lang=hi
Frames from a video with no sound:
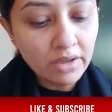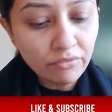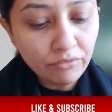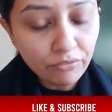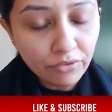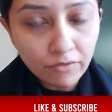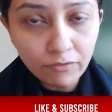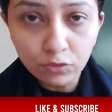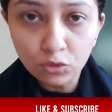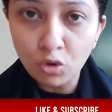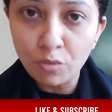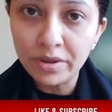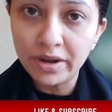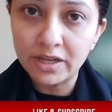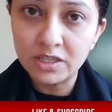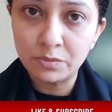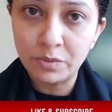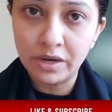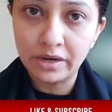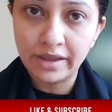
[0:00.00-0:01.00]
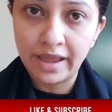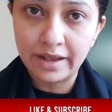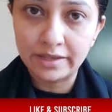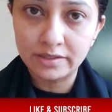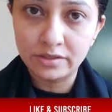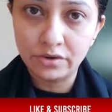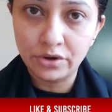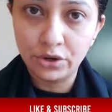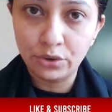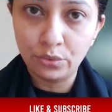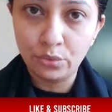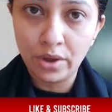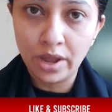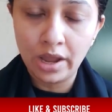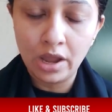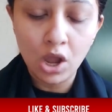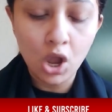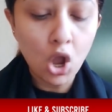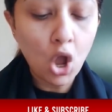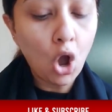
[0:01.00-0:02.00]
फिफ्थ को मेरे हस्बैंड का एक्सीडेंट हुआ
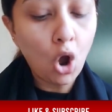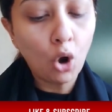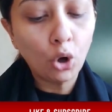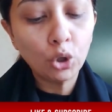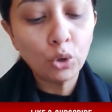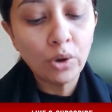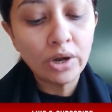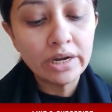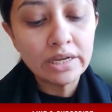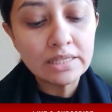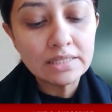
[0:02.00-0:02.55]
है और ट्वेंटी